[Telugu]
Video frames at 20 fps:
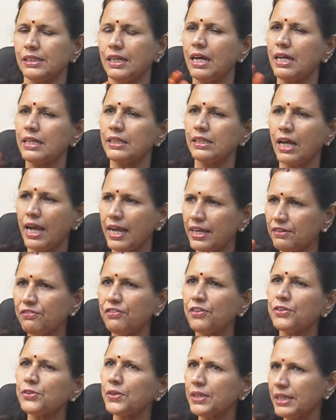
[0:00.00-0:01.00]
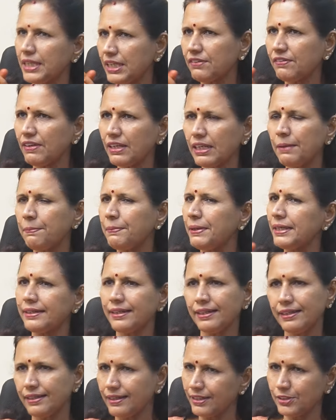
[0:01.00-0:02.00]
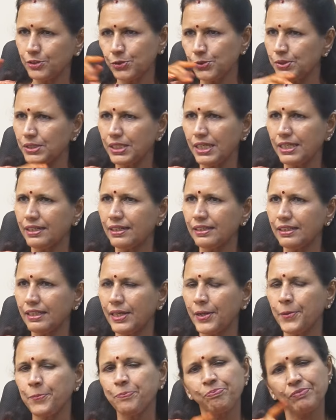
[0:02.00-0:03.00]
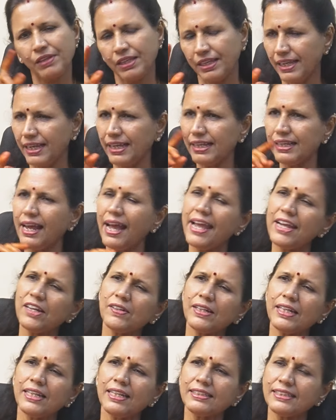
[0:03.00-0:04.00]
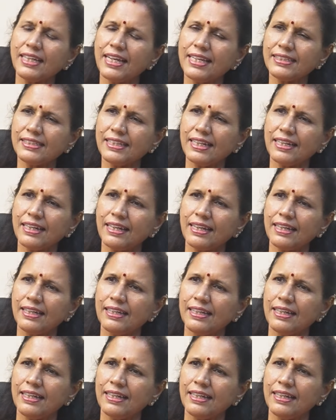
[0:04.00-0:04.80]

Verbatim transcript: ఆయన ఆయన ఫోటో ఈక్వల్ గా పెట్టారు ఆయన చూసారు కదా ఏ నాయకుడైనా చేస్తాడా